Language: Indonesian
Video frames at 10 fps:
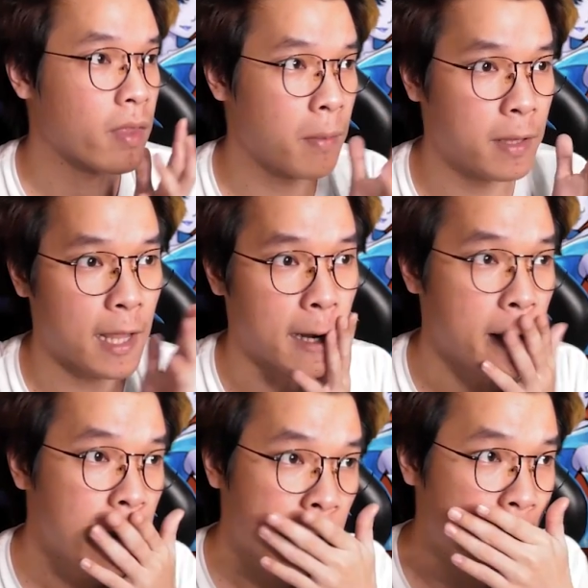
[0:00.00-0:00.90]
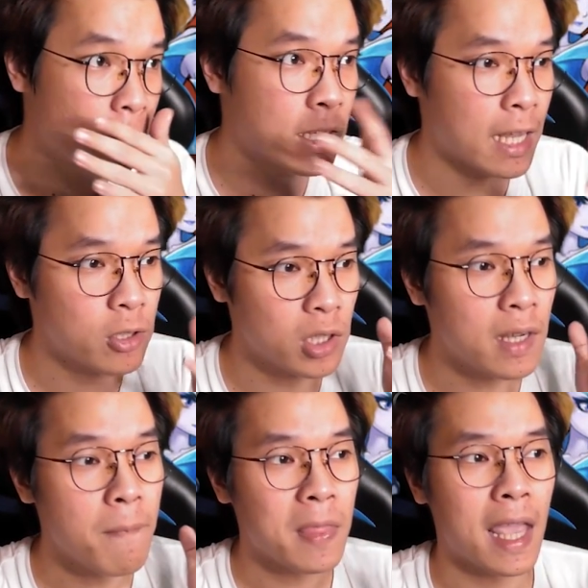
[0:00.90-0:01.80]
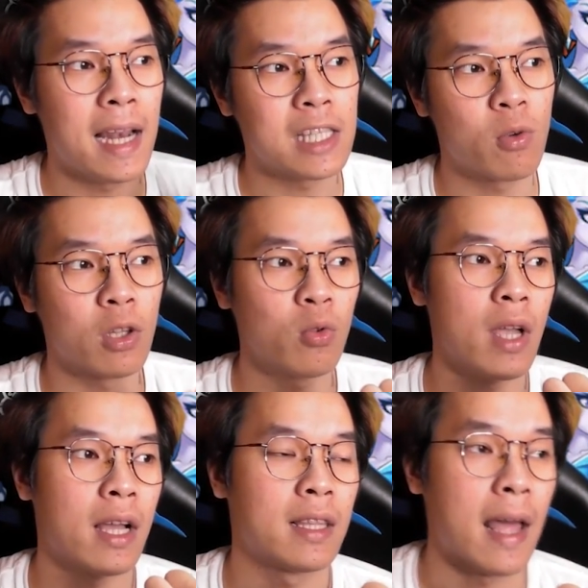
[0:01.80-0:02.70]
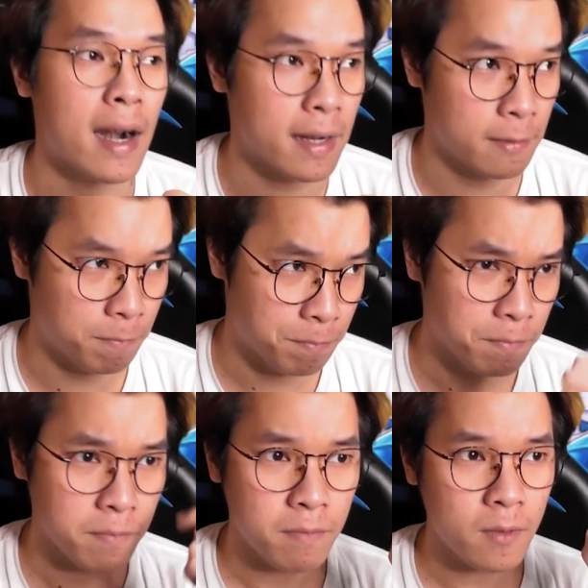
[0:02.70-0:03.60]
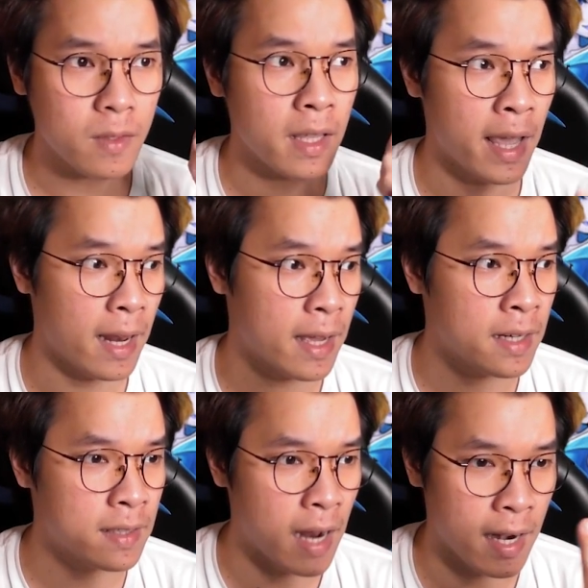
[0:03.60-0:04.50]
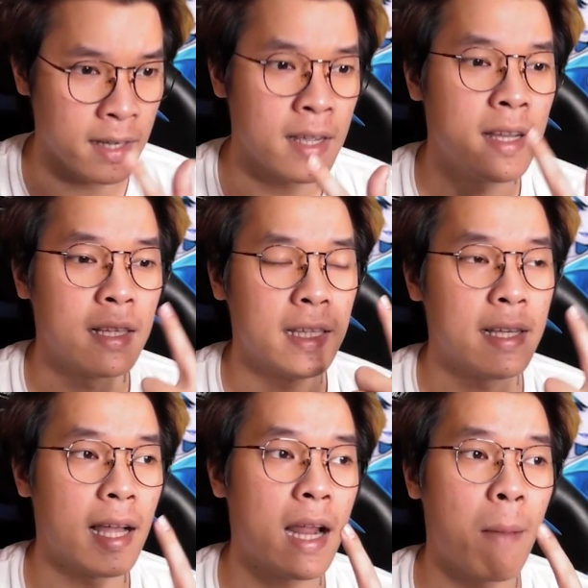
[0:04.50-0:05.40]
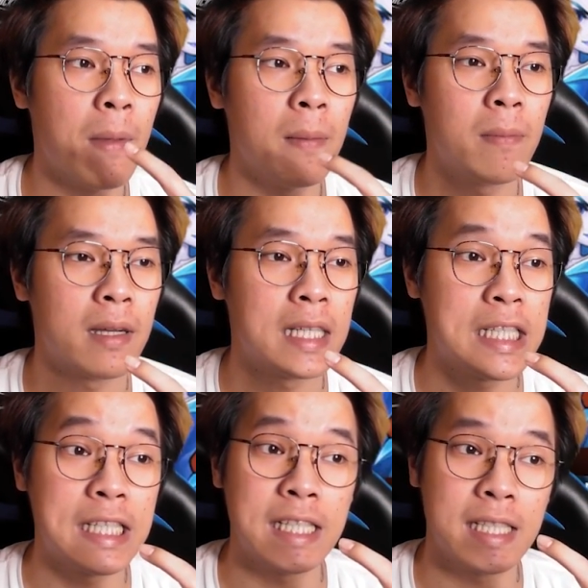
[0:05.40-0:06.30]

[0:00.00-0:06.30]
Bentar. Karena udah telanjur. Elis gue tuh yang dark. Hellcat dark. Tinggal ngambil uh,